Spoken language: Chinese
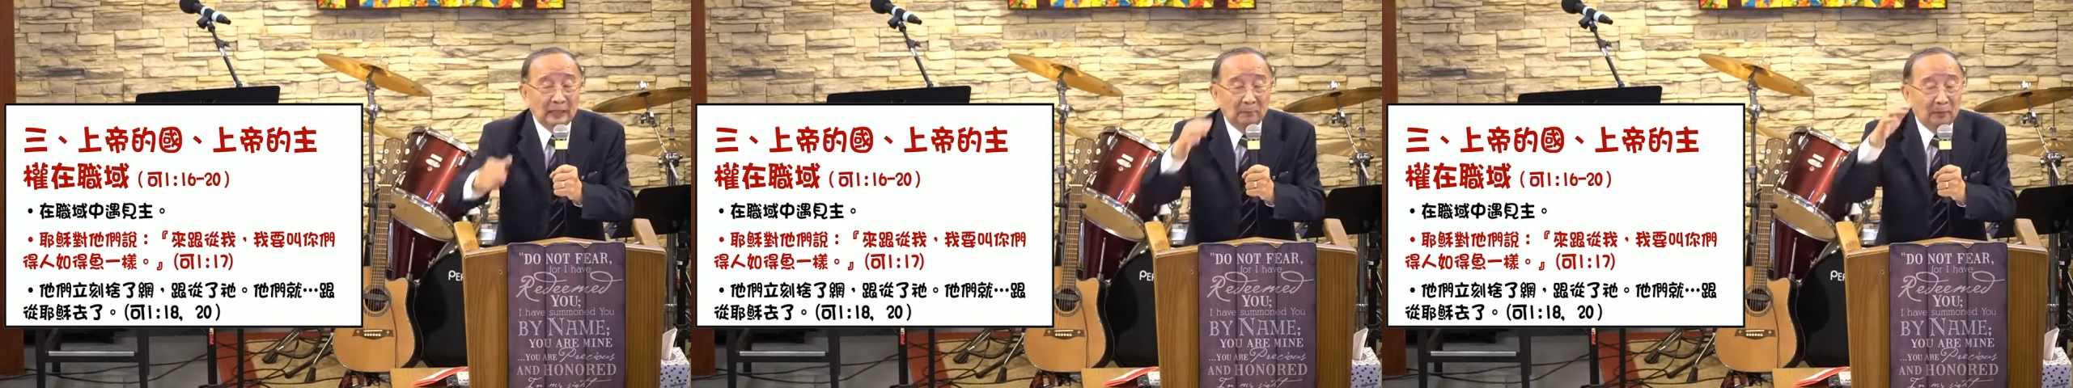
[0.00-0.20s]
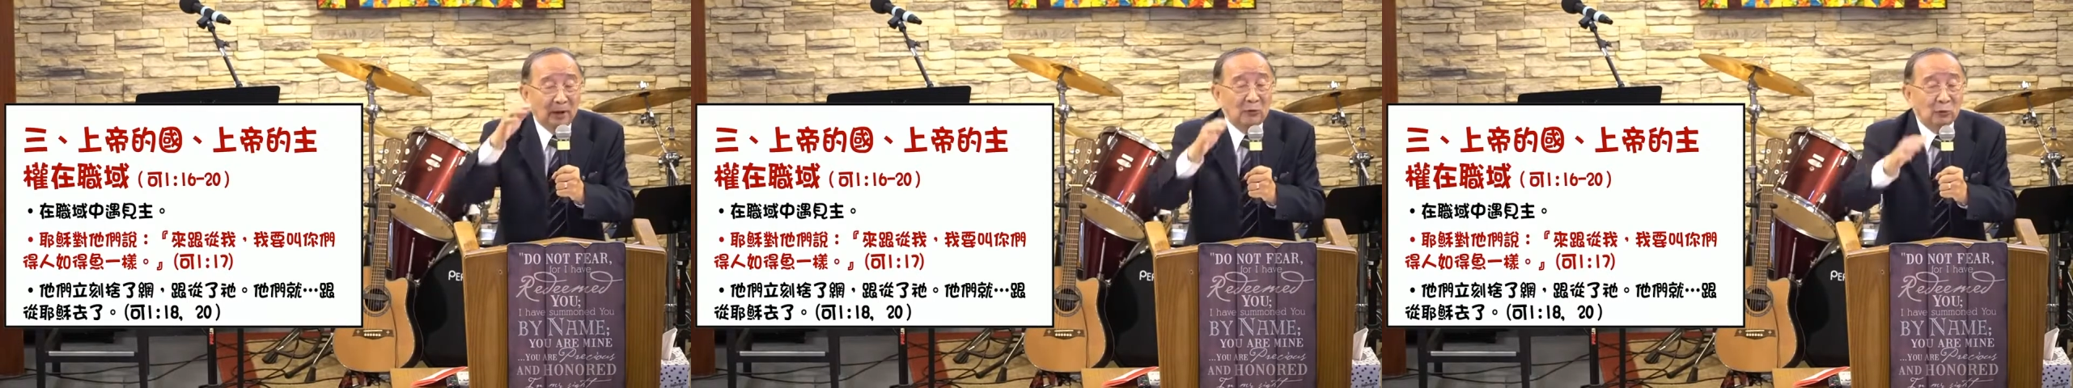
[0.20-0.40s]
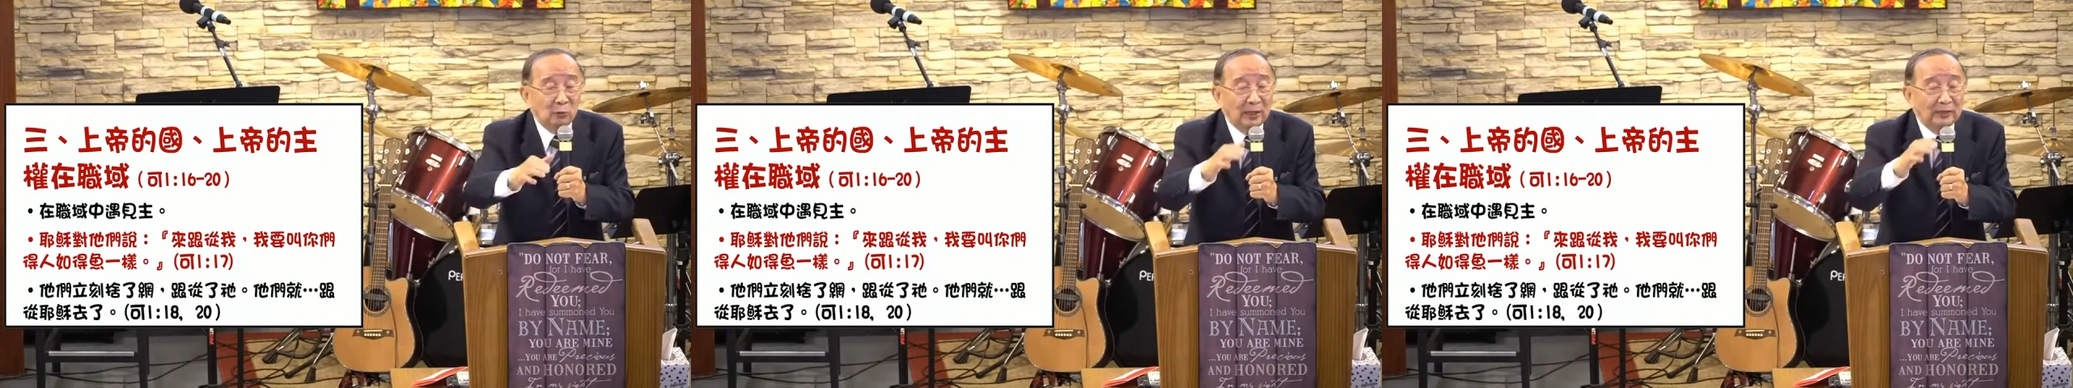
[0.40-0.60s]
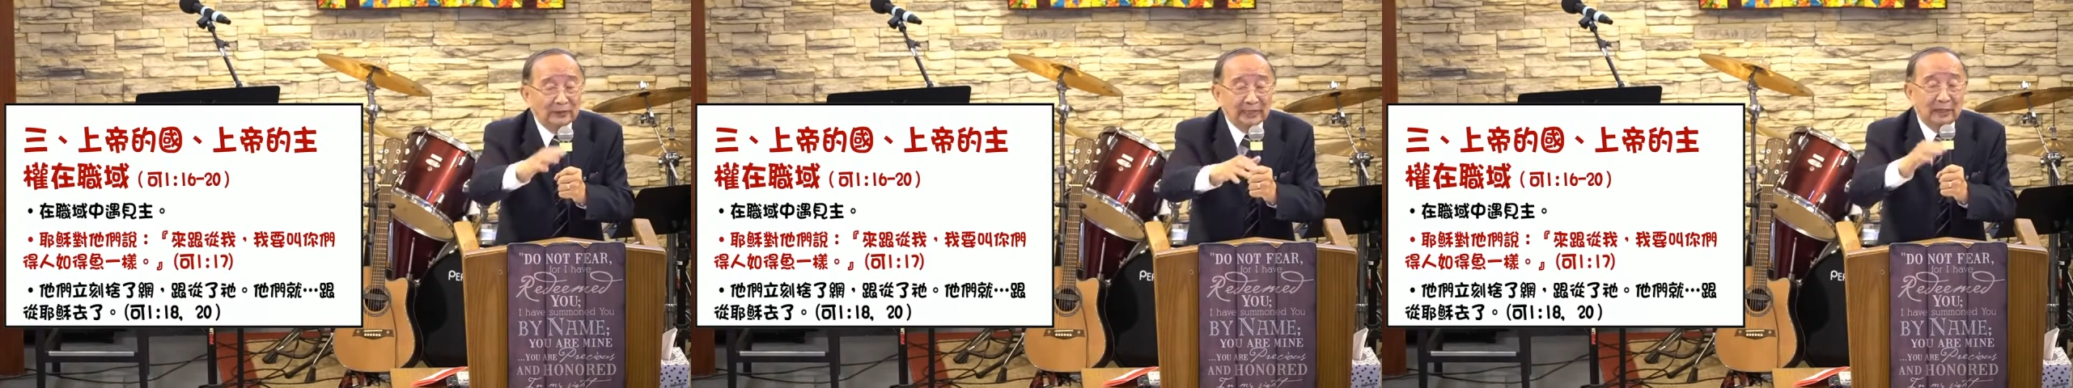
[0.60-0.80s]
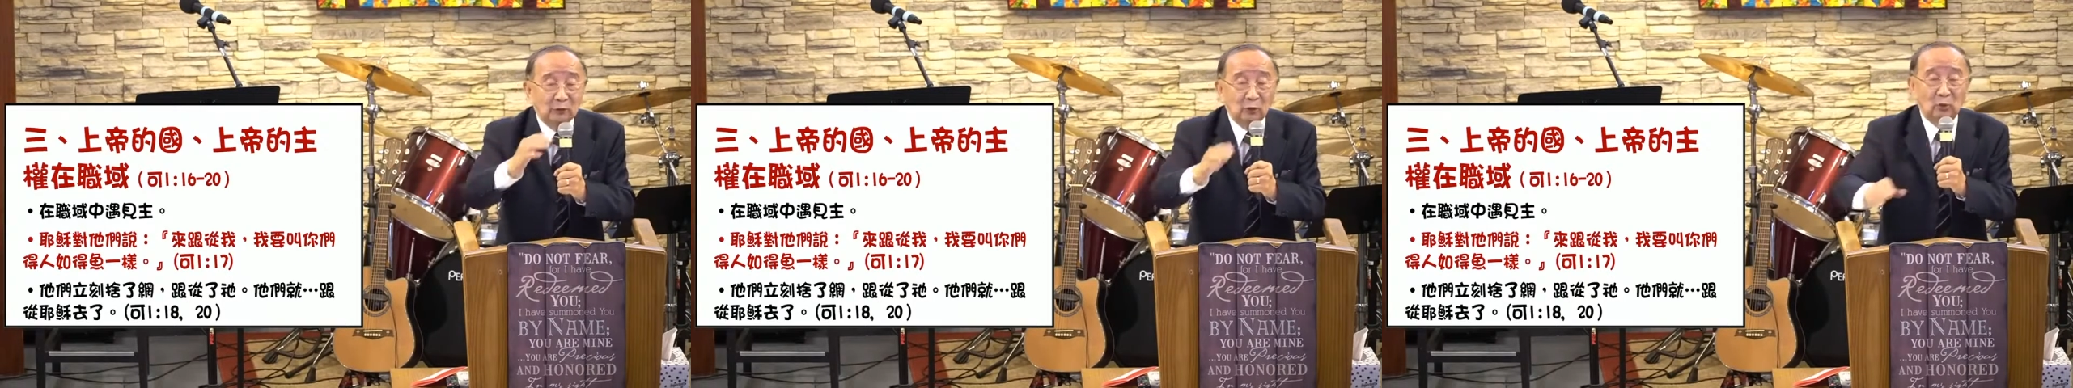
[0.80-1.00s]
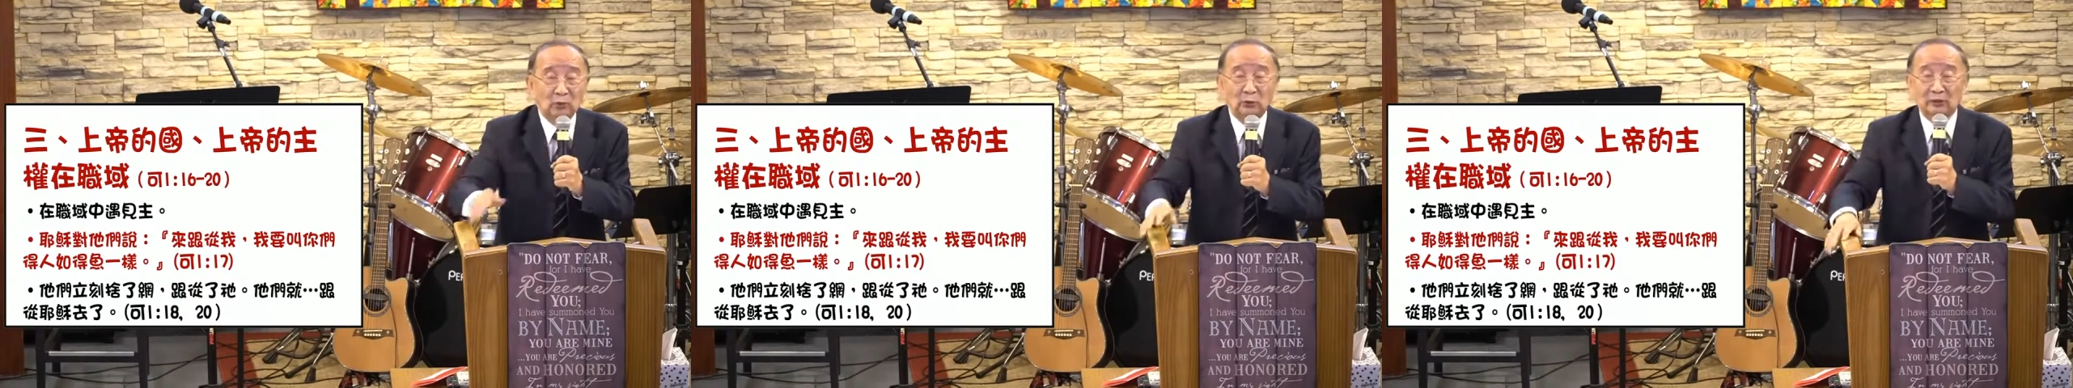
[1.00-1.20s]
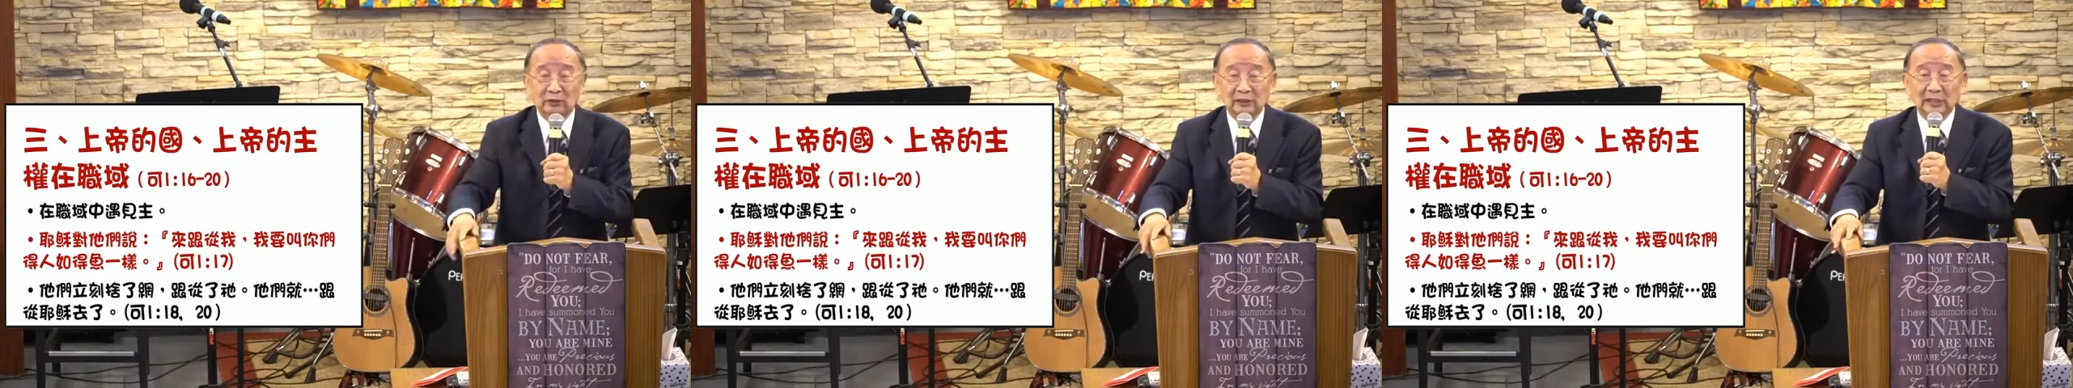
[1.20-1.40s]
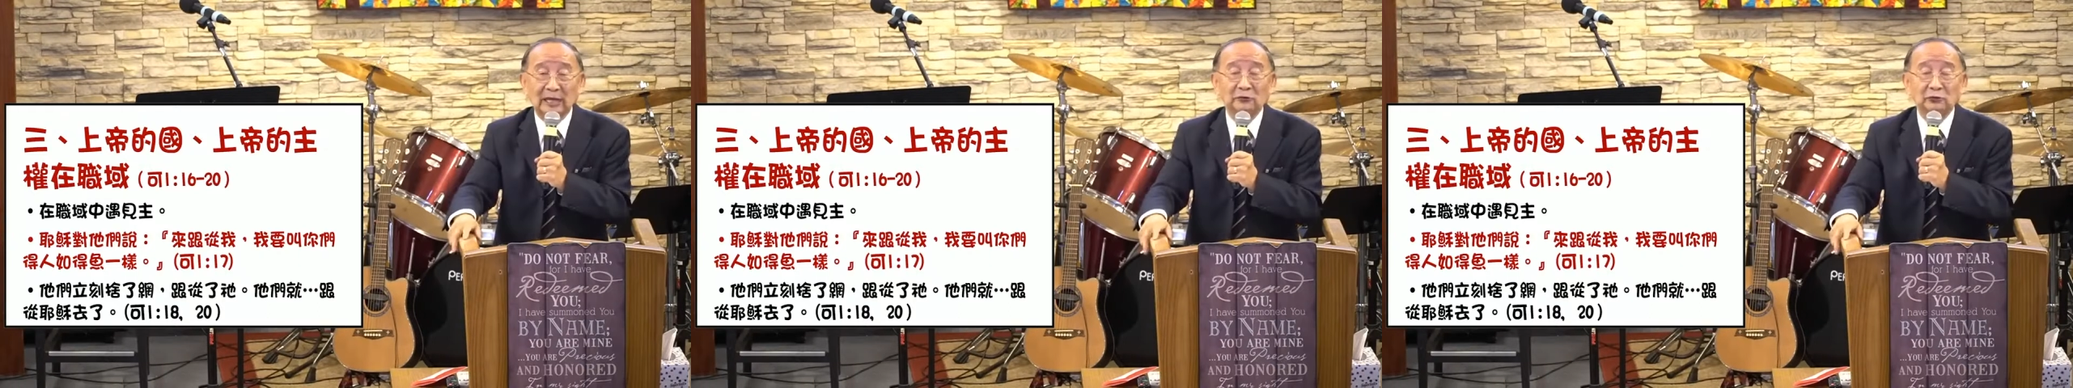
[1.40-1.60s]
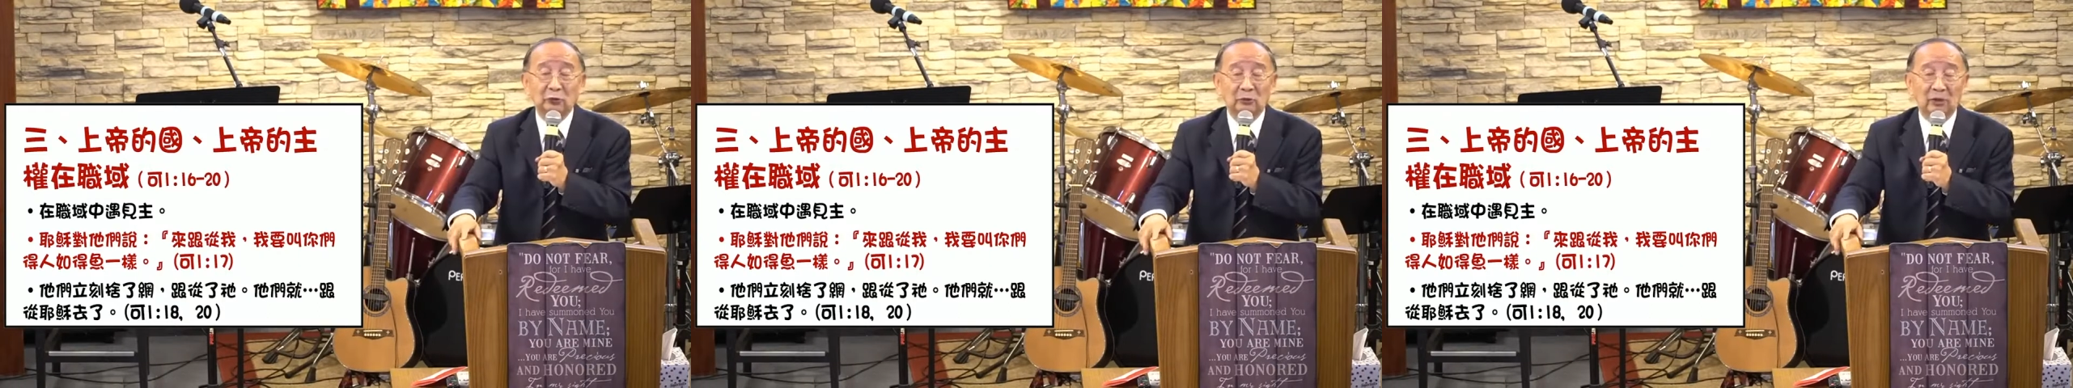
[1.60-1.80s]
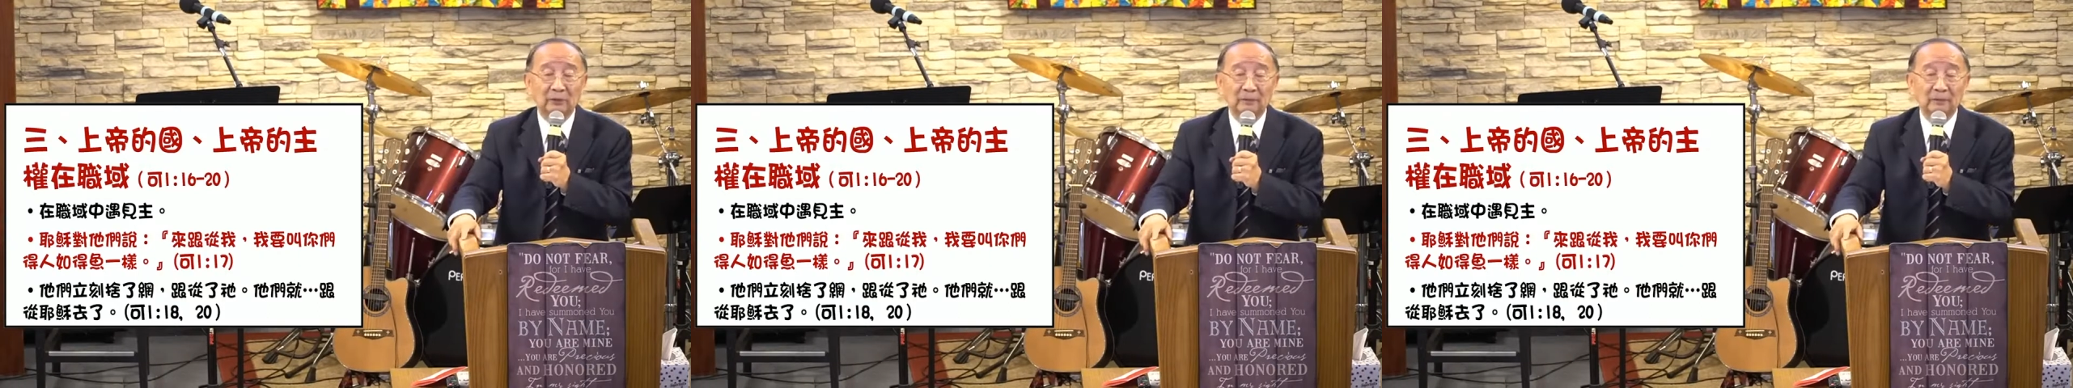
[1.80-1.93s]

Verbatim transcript: 包括在工作的场所。